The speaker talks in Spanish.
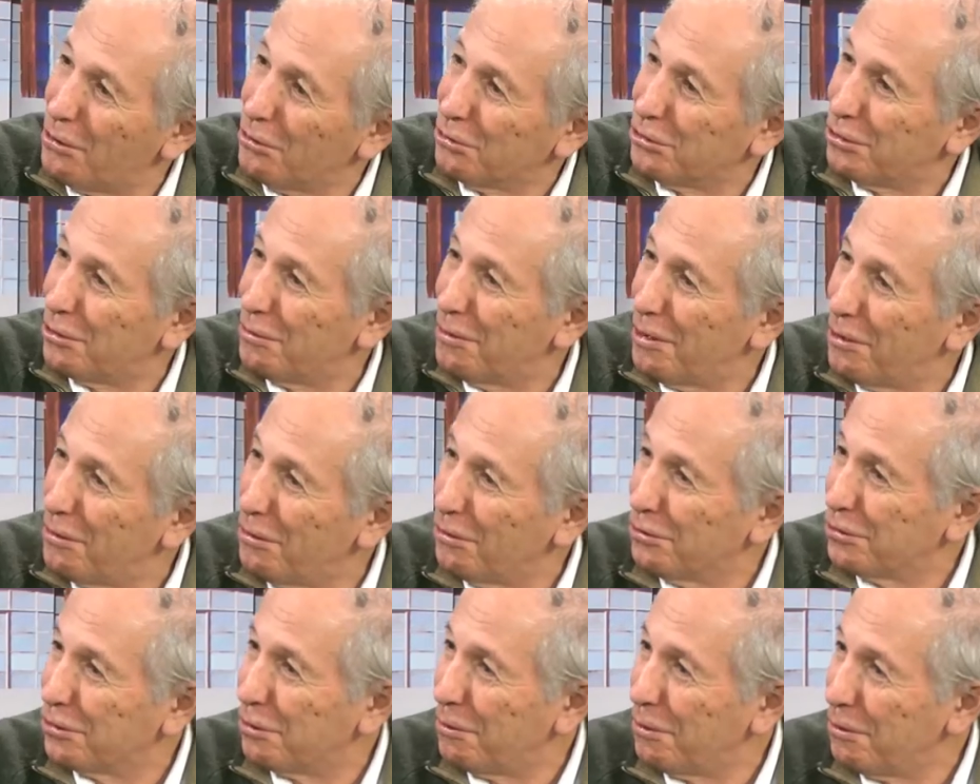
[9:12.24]
otro, va a
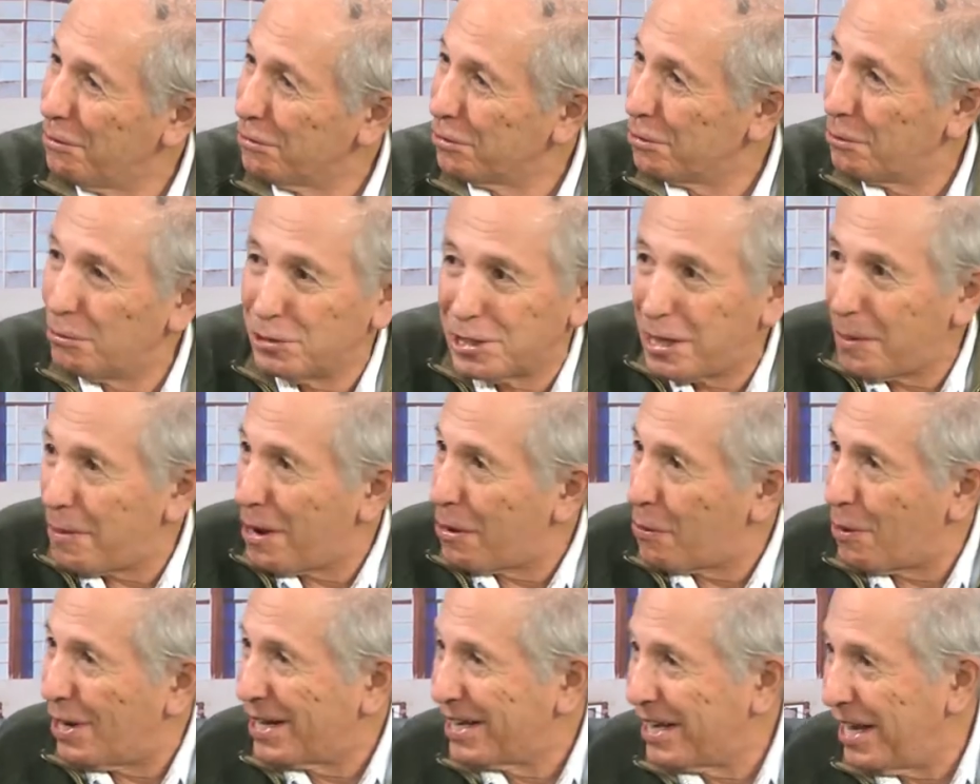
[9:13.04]
otro, va a otro. Votaba
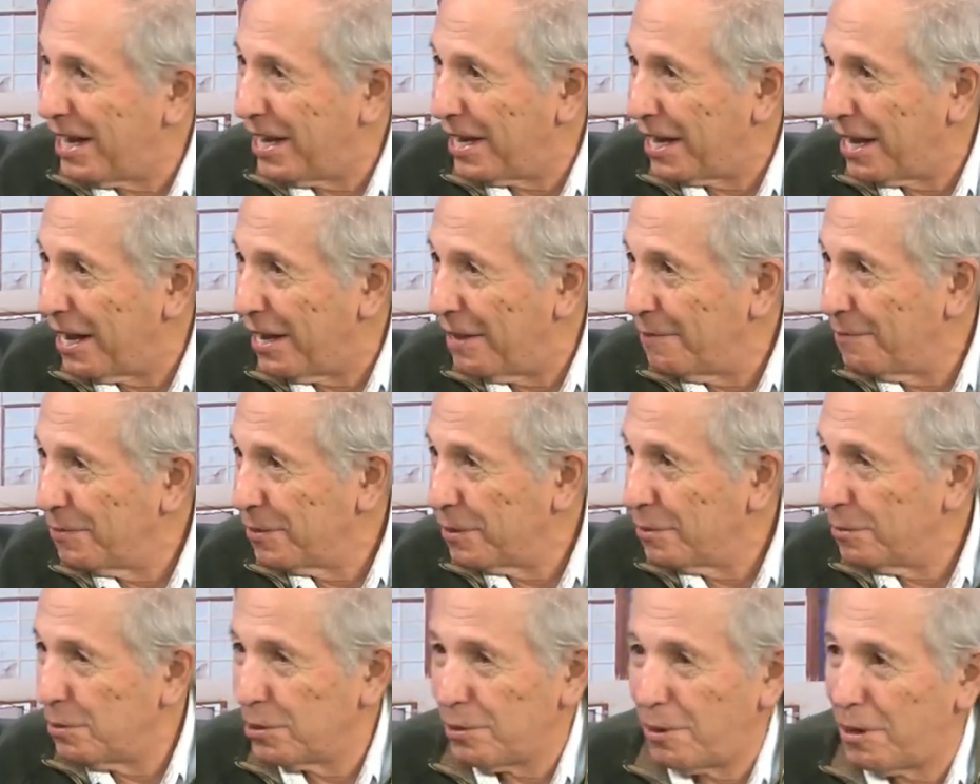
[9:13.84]
cualquiera.
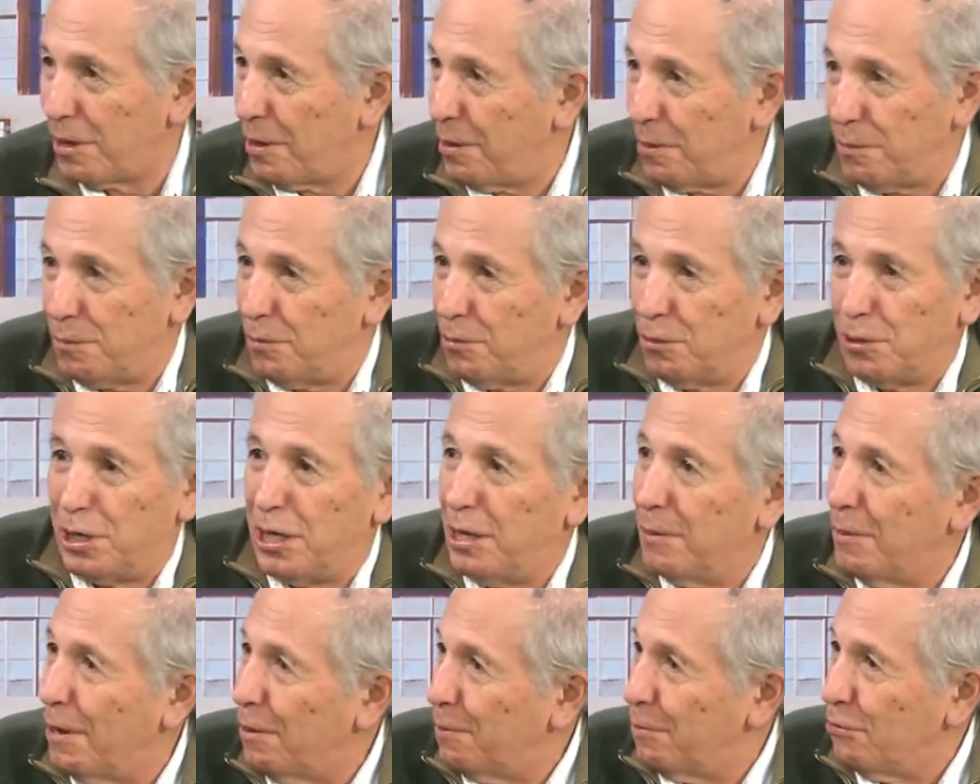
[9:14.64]
o
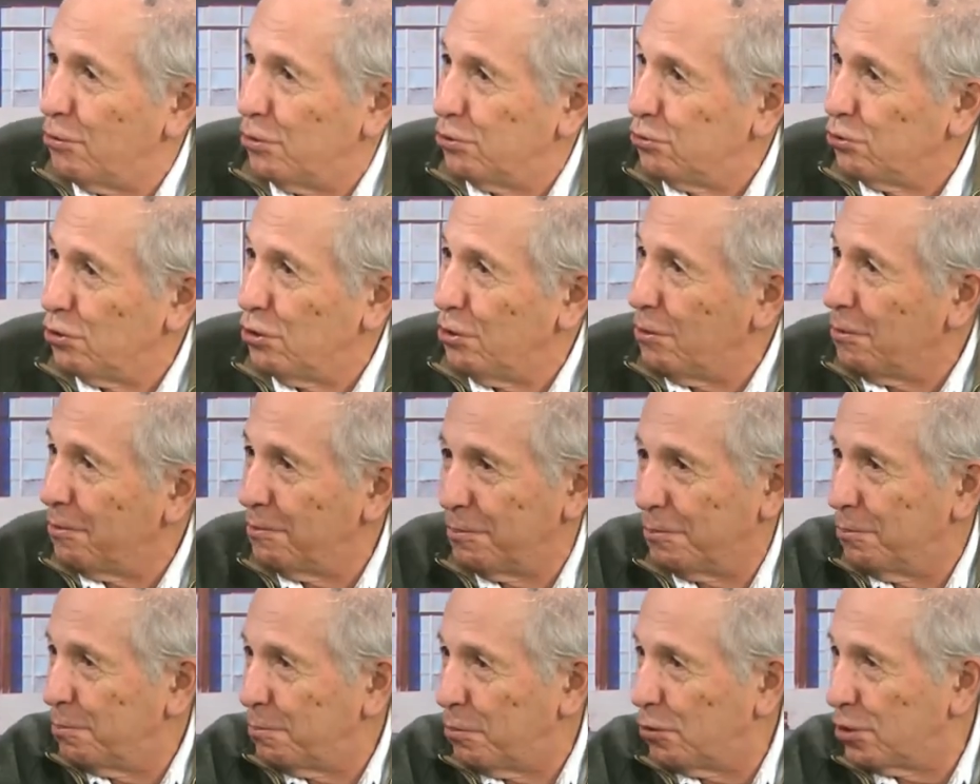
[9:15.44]
ibas, o yo,
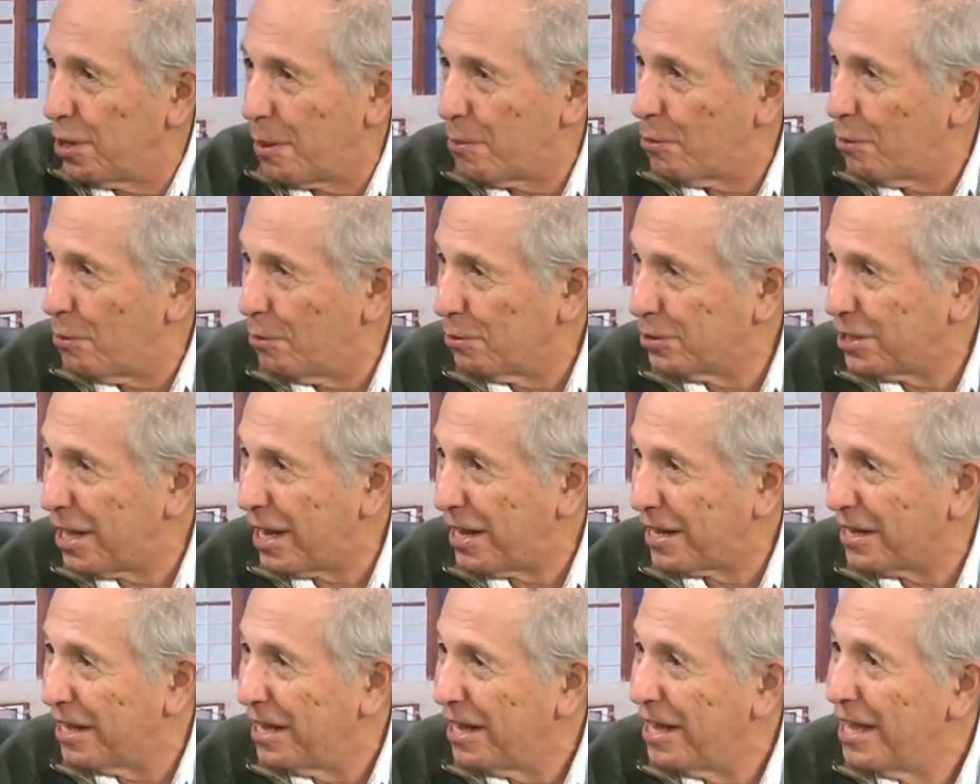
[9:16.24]
podíamos
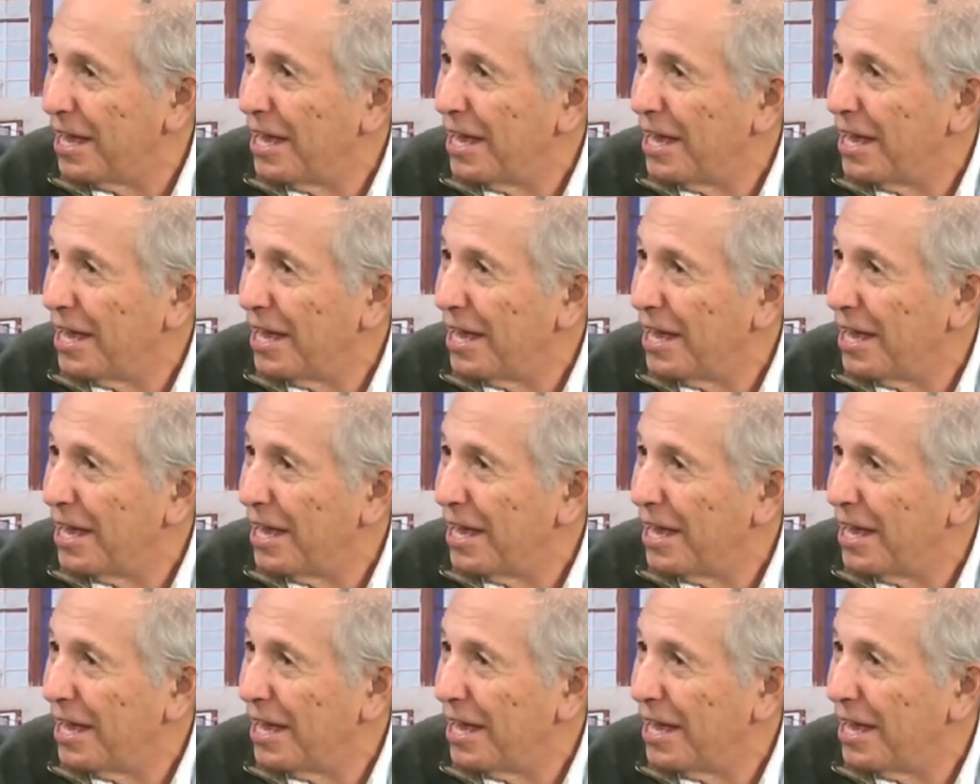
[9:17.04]
votar.